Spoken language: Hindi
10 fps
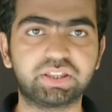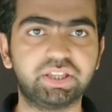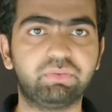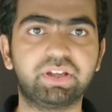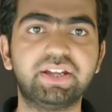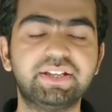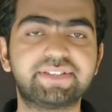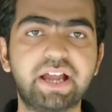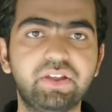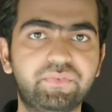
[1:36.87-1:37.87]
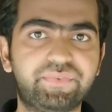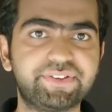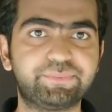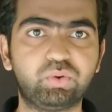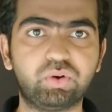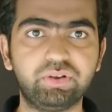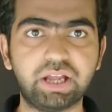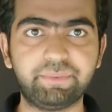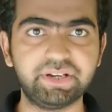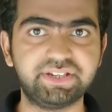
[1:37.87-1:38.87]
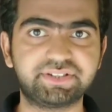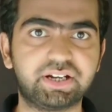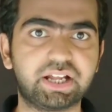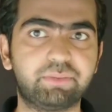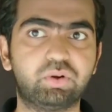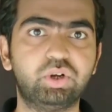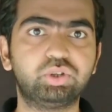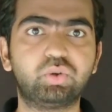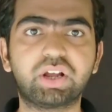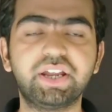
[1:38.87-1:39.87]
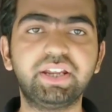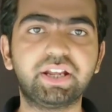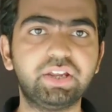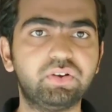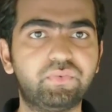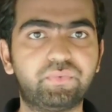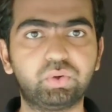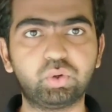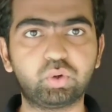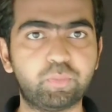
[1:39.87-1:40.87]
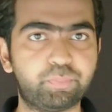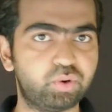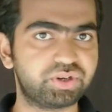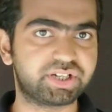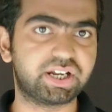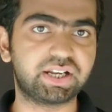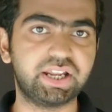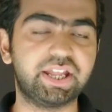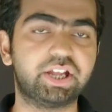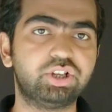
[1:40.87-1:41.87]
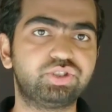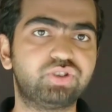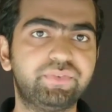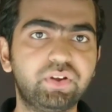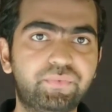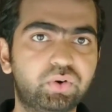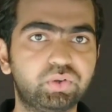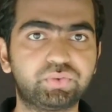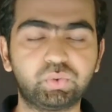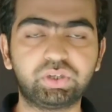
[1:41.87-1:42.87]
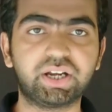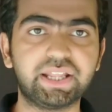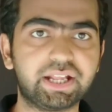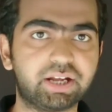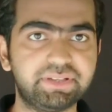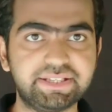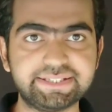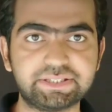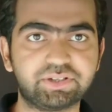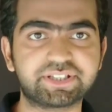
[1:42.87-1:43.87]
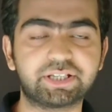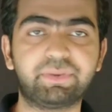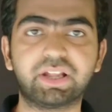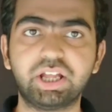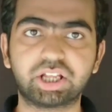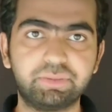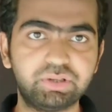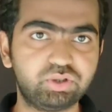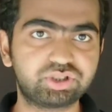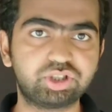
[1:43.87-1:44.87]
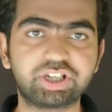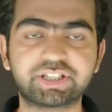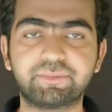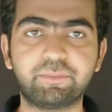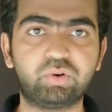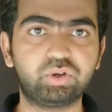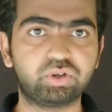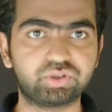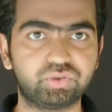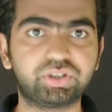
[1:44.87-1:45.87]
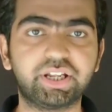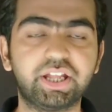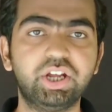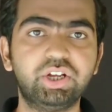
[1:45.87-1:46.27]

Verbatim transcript: करते होंगे चाहे वो फेसबुक हो या फिर इंस्टाग्राम हो तो कहीं ना कहीं वो फ़ोटो को पोस्ट कर रहे हैं जो भी वो फ़ोटो शूट कर रहे हैं कभी इस लोकेशन पर कभी उस लोकेशन पर फ़ोटो को शूट कर रहे हैं